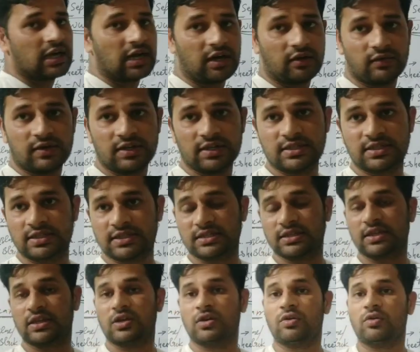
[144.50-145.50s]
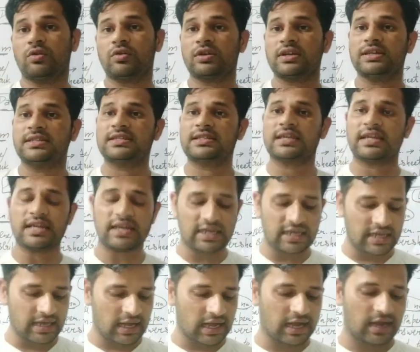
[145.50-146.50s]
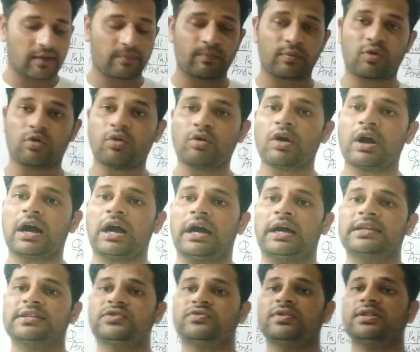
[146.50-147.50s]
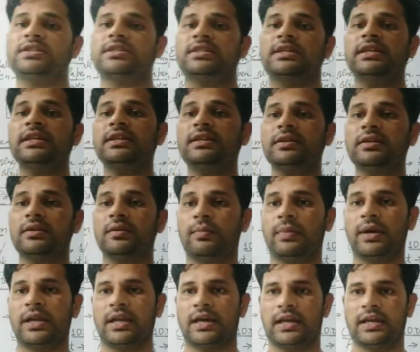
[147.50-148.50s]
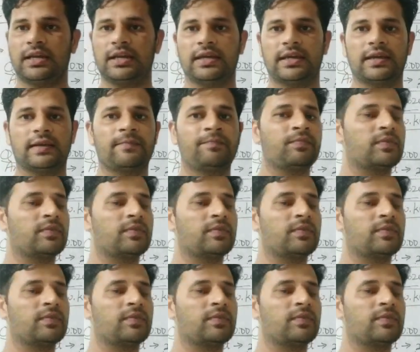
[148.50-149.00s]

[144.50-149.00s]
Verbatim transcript: आवर्स और इसके लिए आपको आंसर शीट बनानी है